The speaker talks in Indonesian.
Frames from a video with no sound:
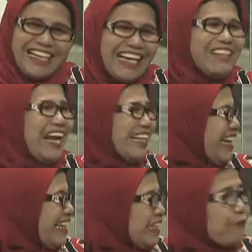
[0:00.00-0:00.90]
iya. kan anak
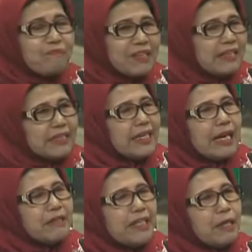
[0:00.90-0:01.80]
kita. Uh -huh. Jadi
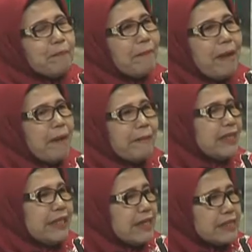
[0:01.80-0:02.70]
kita pemahaman
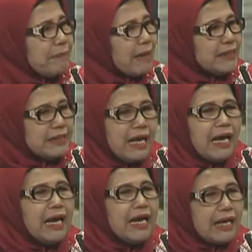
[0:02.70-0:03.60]
kita sama aja,
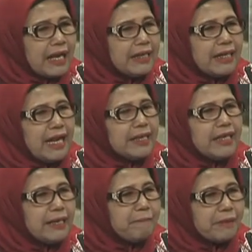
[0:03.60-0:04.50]
laki-laki
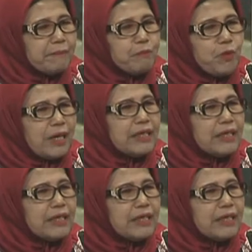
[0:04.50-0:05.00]
dan perempuan